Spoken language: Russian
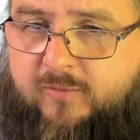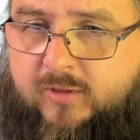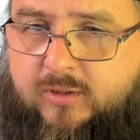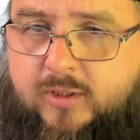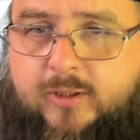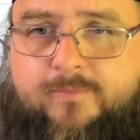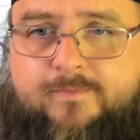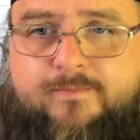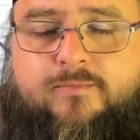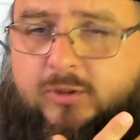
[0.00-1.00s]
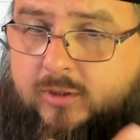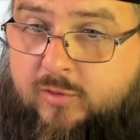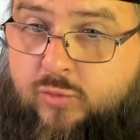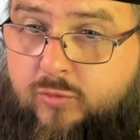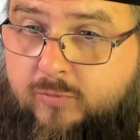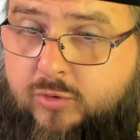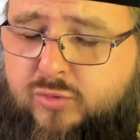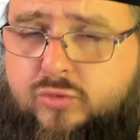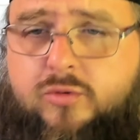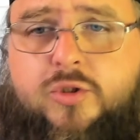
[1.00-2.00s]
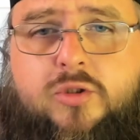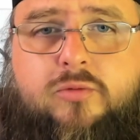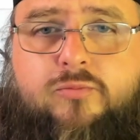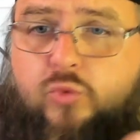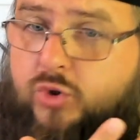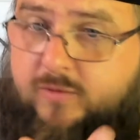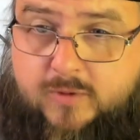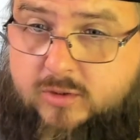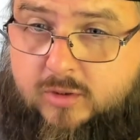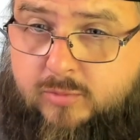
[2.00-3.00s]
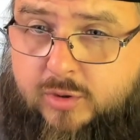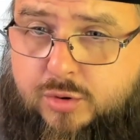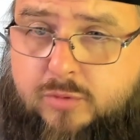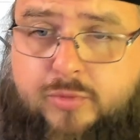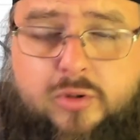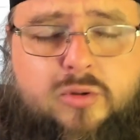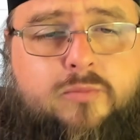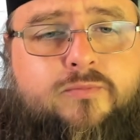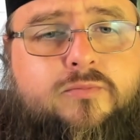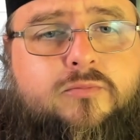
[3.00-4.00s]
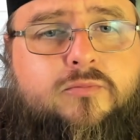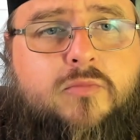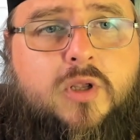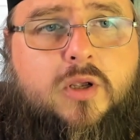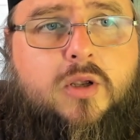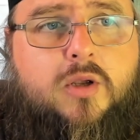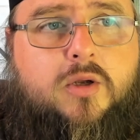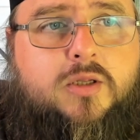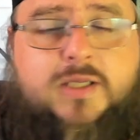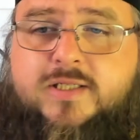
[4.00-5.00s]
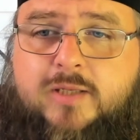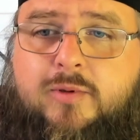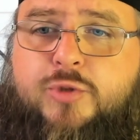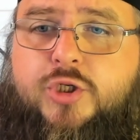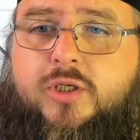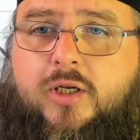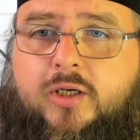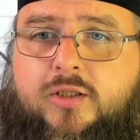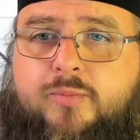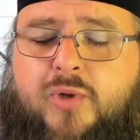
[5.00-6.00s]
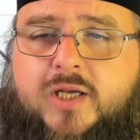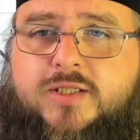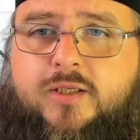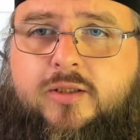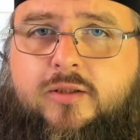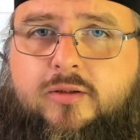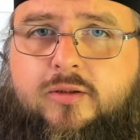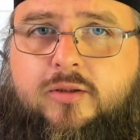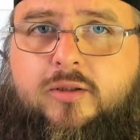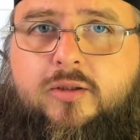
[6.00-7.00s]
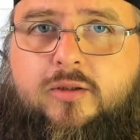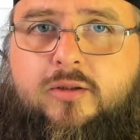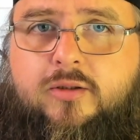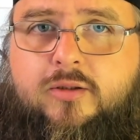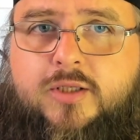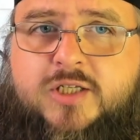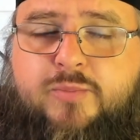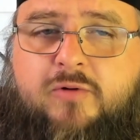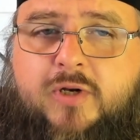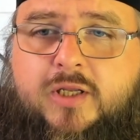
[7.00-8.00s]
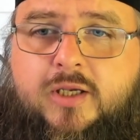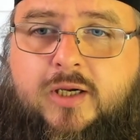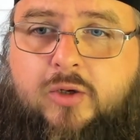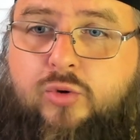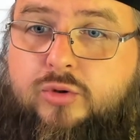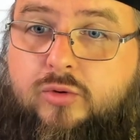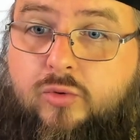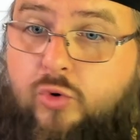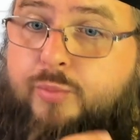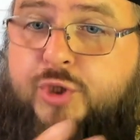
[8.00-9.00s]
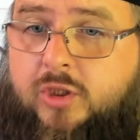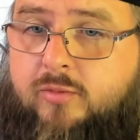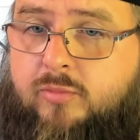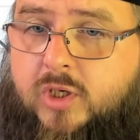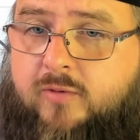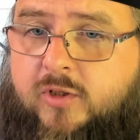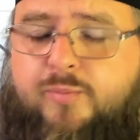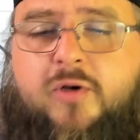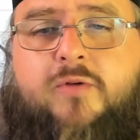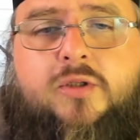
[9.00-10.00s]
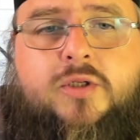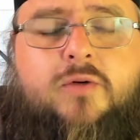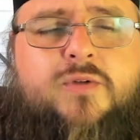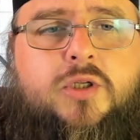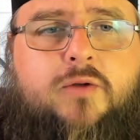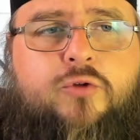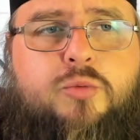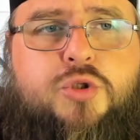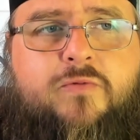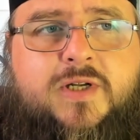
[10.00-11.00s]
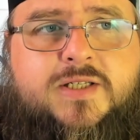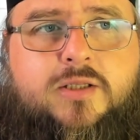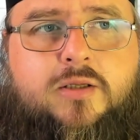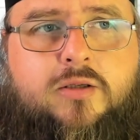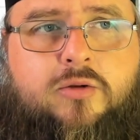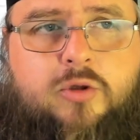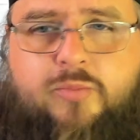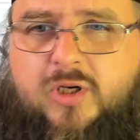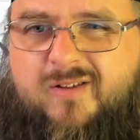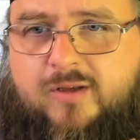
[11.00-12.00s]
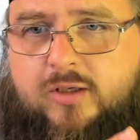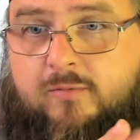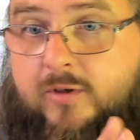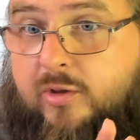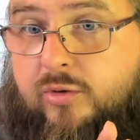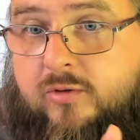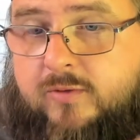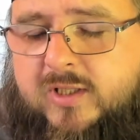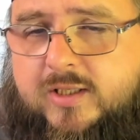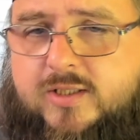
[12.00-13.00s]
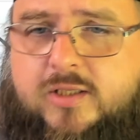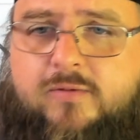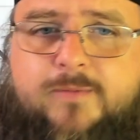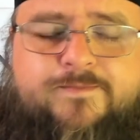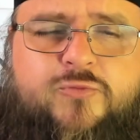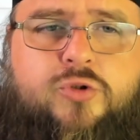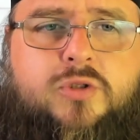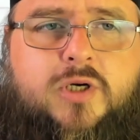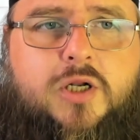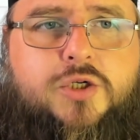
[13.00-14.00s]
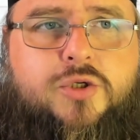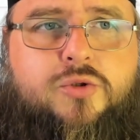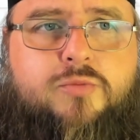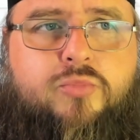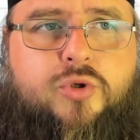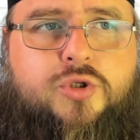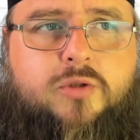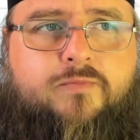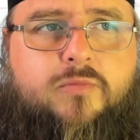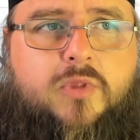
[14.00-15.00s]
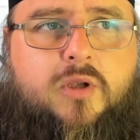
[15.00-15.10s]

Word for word: поветрия. И такую версию слышал. У известных батюшек при том. На самом же деле этот праздник избавления от общих моровых поветриев. Дело в том, что в Константинополе веке в районе 12-го, чуть раньше, чуть позже,